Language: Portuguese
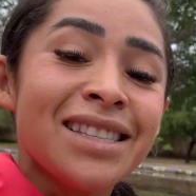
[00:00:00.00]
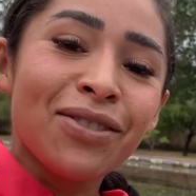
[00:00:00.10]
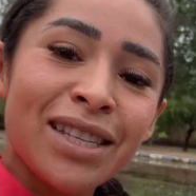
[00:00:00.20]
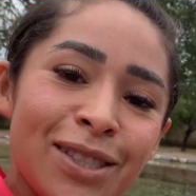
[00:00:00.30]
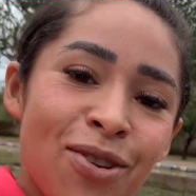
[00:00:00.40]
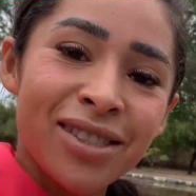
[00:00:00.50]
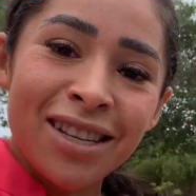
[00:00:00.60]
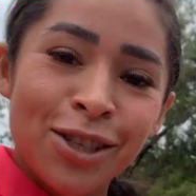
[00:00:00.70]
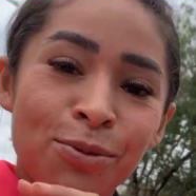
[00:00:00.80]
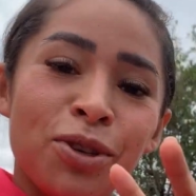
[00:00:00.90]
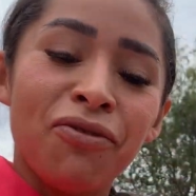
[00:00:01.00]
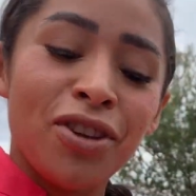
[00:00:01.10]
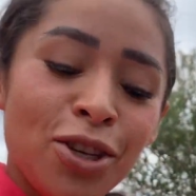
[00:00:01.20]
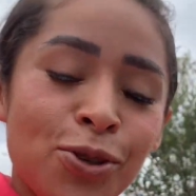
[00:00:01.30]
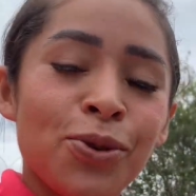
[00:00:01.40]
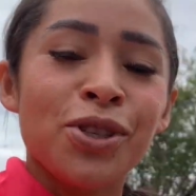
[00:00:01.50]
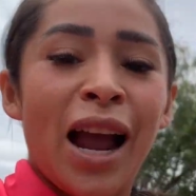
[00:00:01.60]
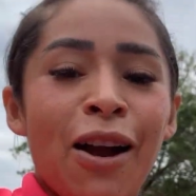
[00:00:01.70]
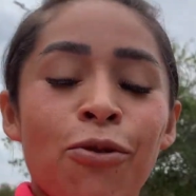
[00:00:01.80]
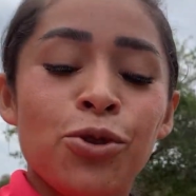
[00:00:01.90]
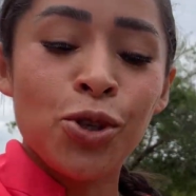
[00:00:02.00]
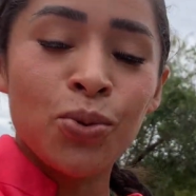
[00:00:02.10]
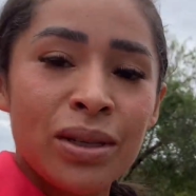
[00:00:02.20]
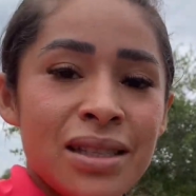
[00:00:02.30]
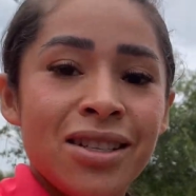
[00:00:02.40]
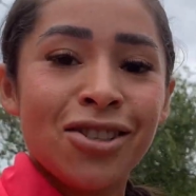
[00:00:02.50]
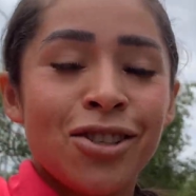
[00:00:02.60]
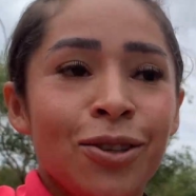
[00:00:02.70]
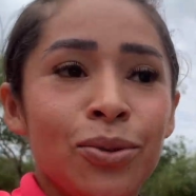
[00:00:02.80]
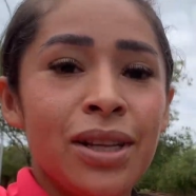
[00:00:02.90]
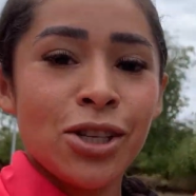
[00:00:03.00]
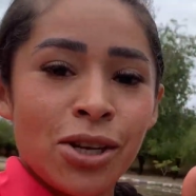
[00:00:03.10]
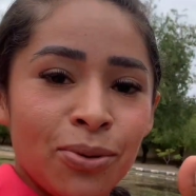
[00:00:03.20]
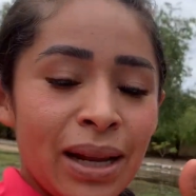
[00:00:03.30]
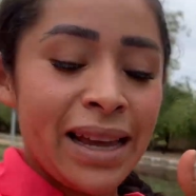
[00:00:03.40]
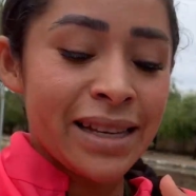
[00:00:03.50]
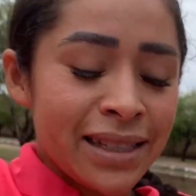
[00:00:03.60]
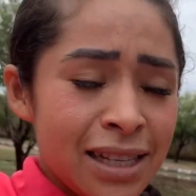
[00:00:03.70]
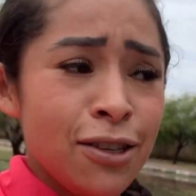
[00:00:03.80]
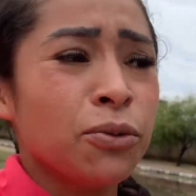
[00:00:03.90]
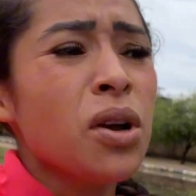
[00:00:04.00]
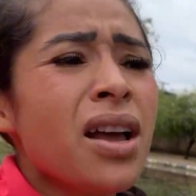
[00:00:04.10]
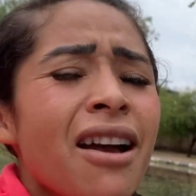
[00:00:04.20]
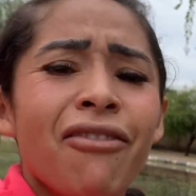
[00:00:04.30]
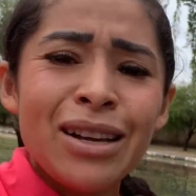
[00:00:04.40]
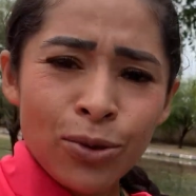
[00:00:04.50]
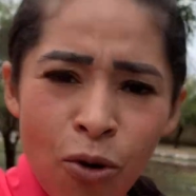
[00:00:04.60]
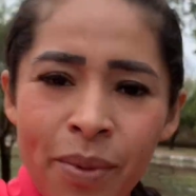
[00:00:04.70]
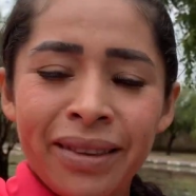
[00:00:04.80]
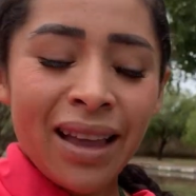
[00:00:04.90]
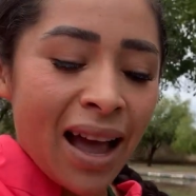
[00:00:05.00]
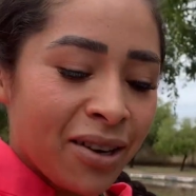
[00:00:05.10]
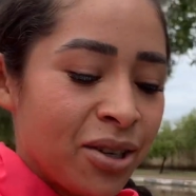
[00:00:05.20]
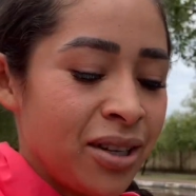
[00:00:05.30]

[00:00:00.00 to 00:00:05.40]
Se vocês gostam desse tipo de vídeo, já continua assistindo, deixa o likezinho, faz o comentário,